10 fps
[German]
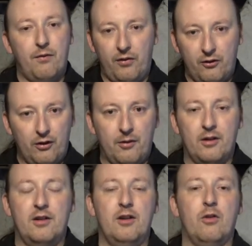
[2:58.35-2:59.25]
was ich aber in
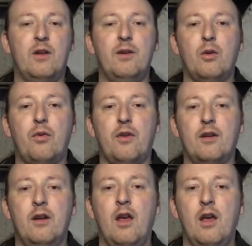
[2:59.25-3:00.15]
den Theorievideos
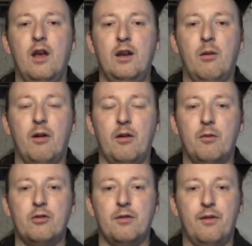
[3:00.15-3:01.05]
dann lieber machen möchte,